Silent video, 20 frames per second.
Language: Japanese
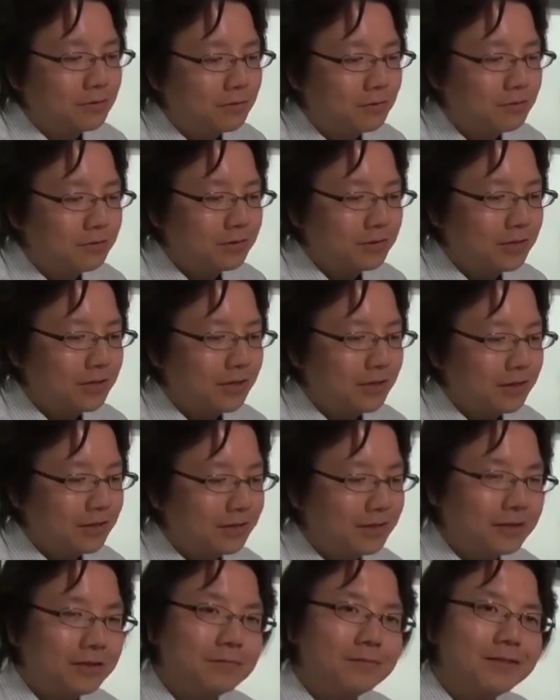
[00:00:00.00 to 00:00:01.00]
う折って
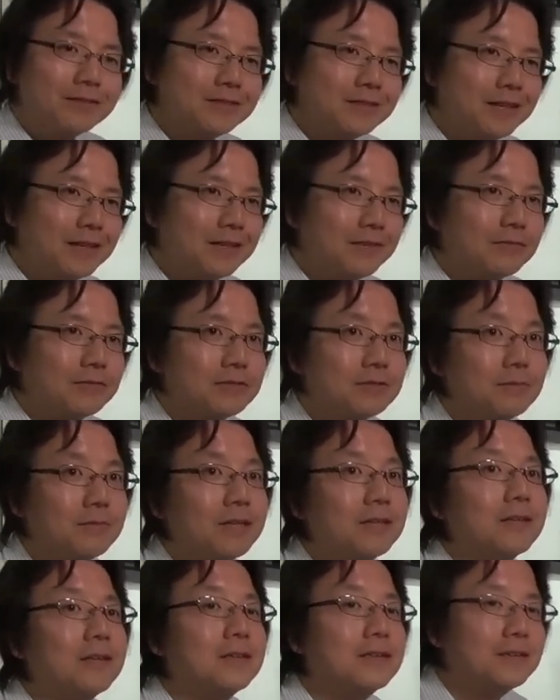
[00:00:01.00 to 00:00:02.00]
できましたでおし
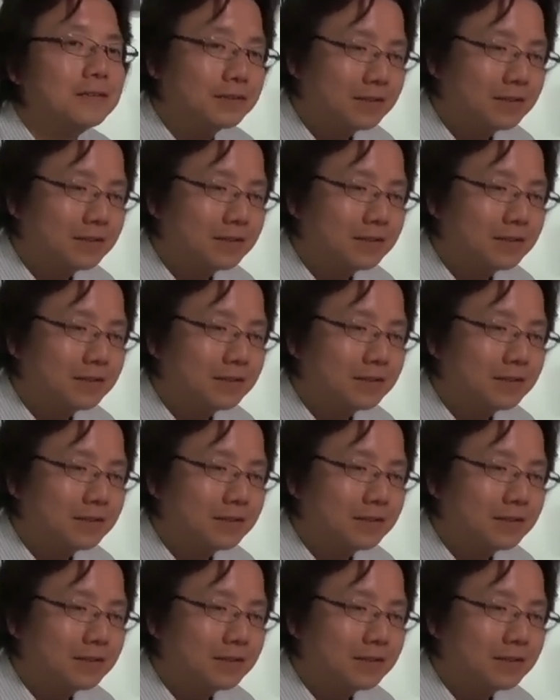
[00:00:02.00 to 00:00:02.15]
まいなんで